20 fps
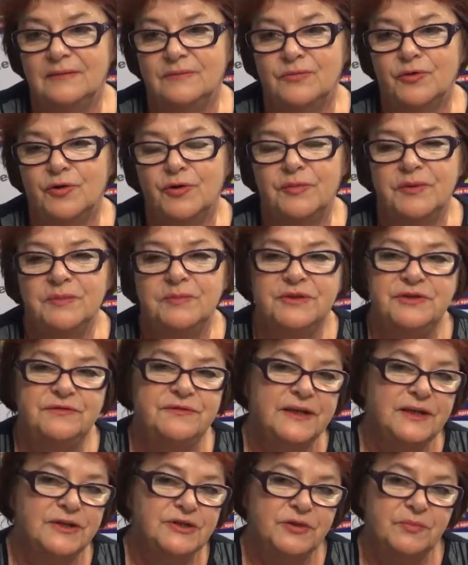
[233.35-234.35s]
mógłby być
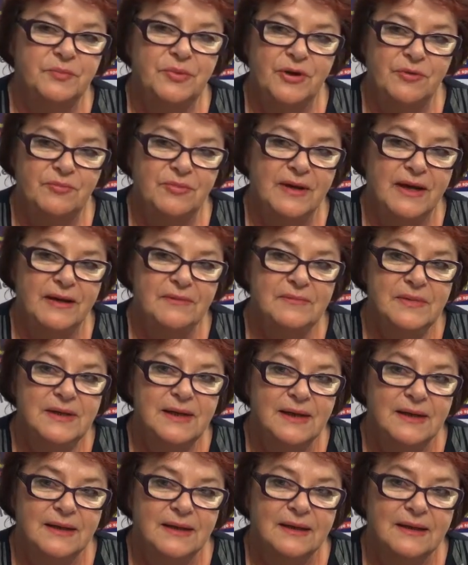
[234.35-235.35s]
większy problem,
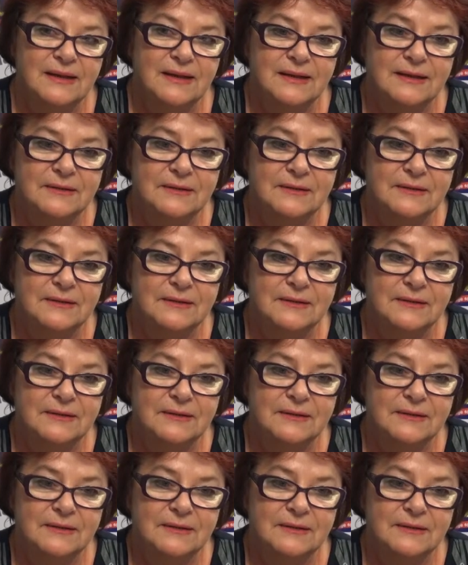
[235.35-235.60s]
y,